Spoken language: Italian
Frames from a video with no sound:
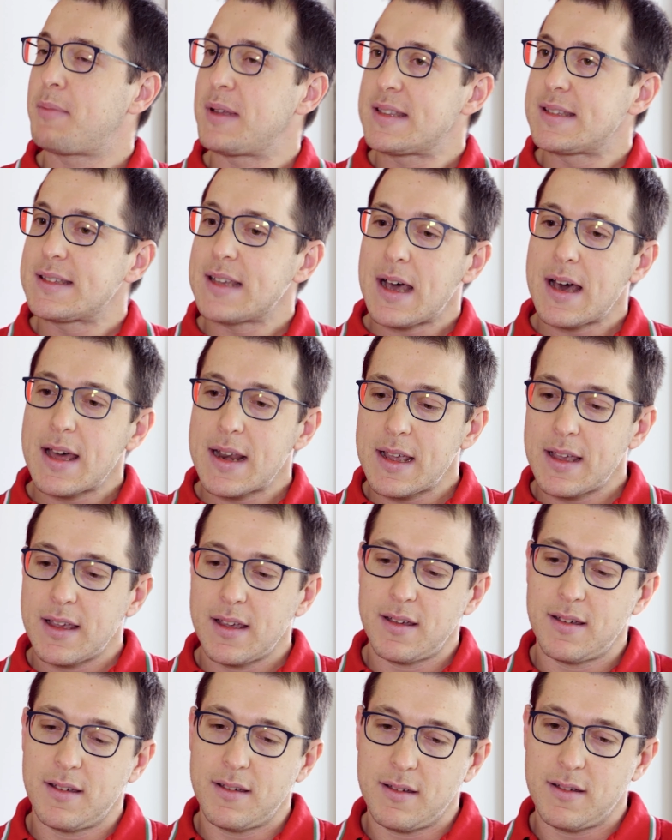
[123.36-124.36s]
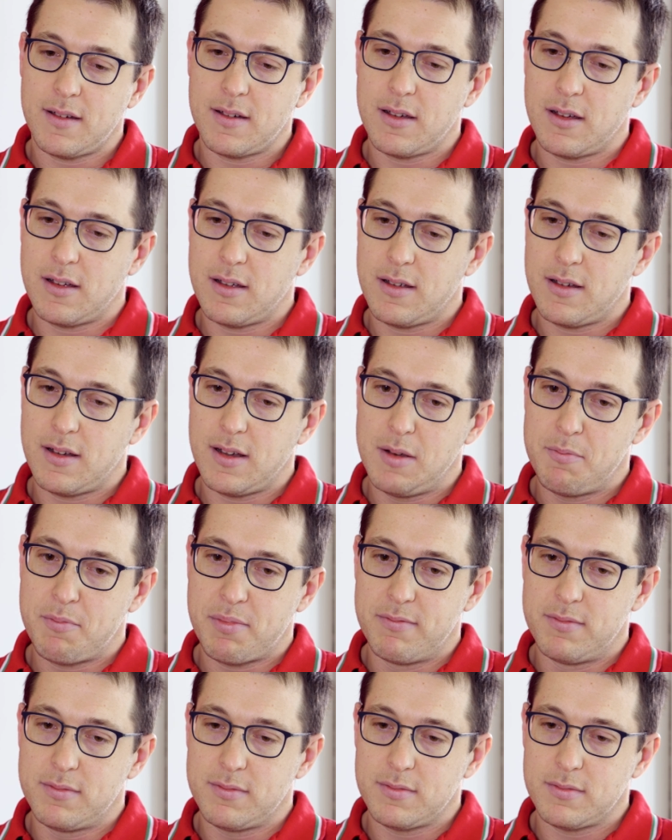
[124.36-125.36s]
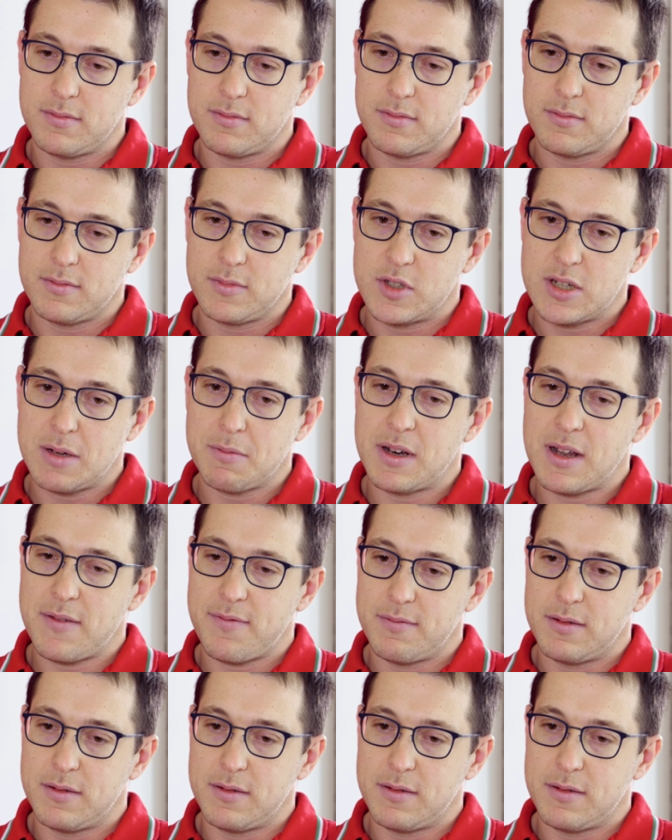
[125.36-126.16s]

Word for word: pensare eh, mm, diciamo,